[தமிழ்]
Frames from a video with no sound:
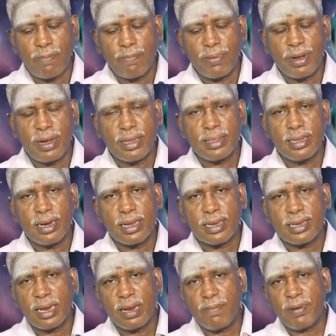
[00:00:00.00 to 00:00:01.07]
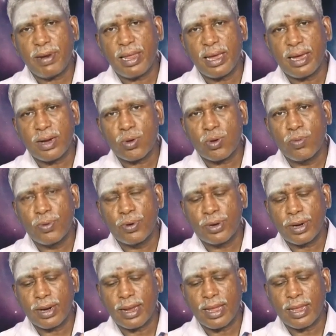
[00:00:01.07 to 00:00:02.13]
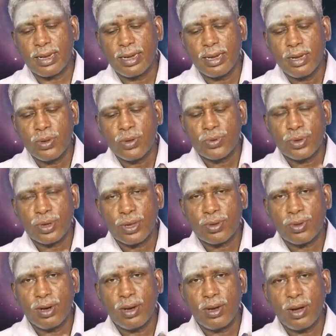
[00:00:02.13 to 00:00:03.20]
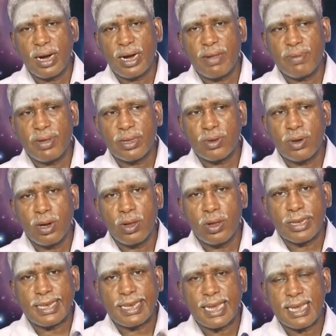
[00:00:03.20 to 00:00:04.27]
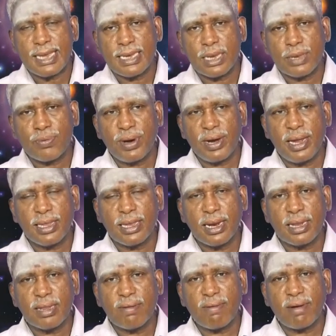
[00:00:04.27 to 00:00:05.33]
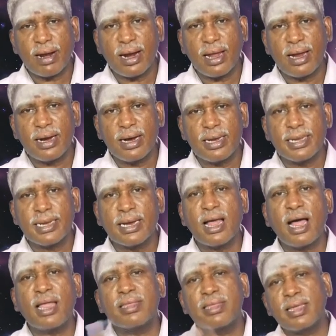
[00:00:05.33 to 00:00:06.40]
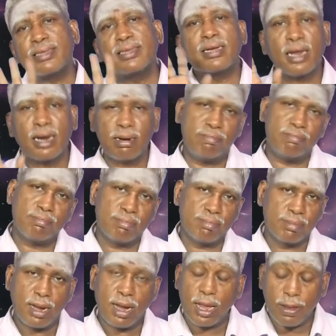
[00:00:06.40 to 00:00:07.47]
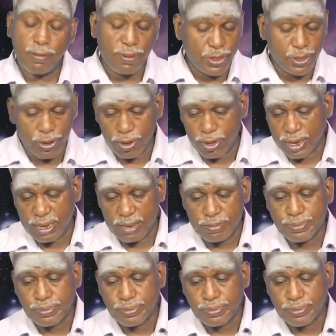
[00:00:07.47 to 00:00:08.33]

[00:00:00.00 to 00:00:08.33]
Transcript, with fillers: அப்போ தினசரி பிள்ளையாரை கும்பிட்ருங்க சுய தொழிலோ அடிமை தொழிலோ சேஞ்சஸ் பண்ணி இதிலேருந்து வரலான்னு நினச்சிங்கன்னா அதுதான் சிக்கல் அதை பார்த்துக்கோங்க